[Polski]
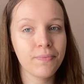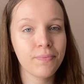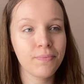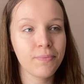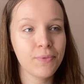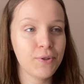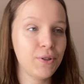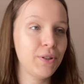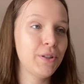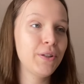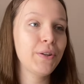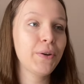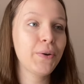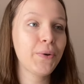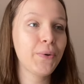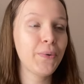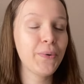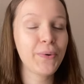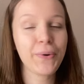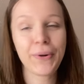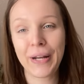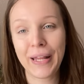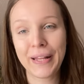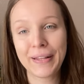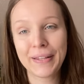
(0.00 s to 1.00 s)
Może na
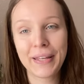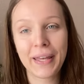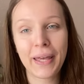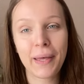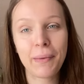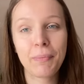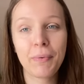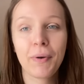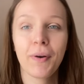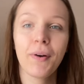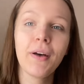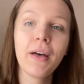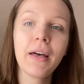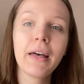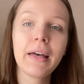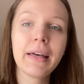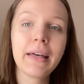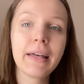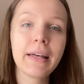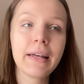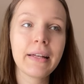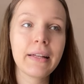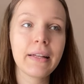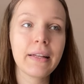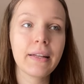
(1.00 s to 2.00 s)
taką randkę, bo
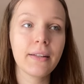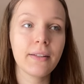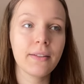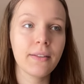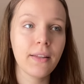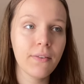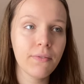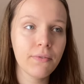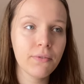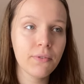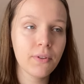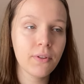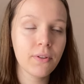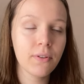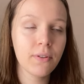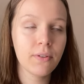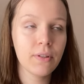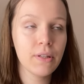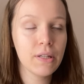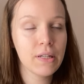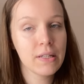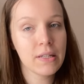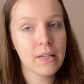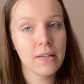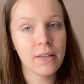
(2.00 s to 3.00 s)
y, dawno
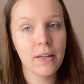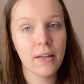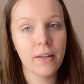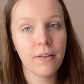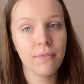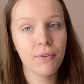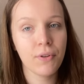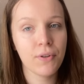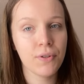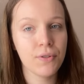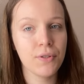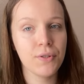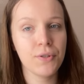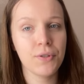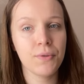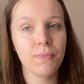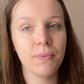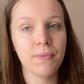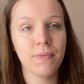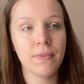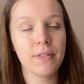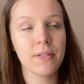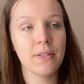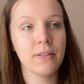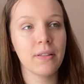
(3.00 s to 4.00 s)
nigdzie nie
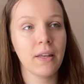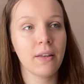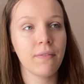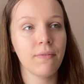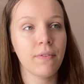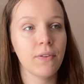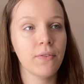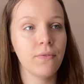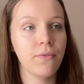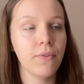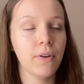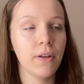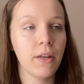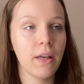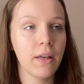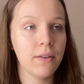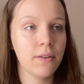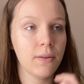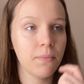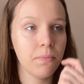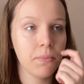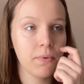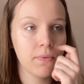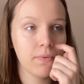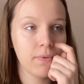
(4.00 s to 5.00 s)
wychodziliśmy, wiecie, tak we dwoje,
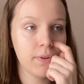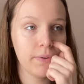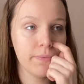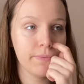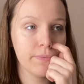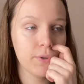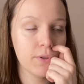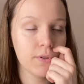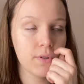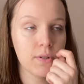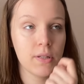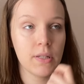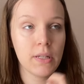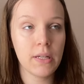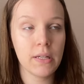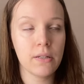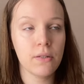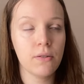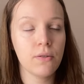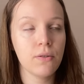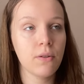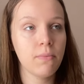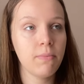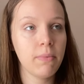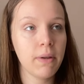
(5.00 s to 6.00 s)
typowo coś zjeść
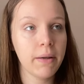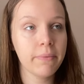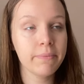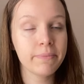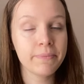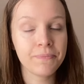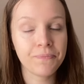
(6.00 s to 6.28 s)
sobie.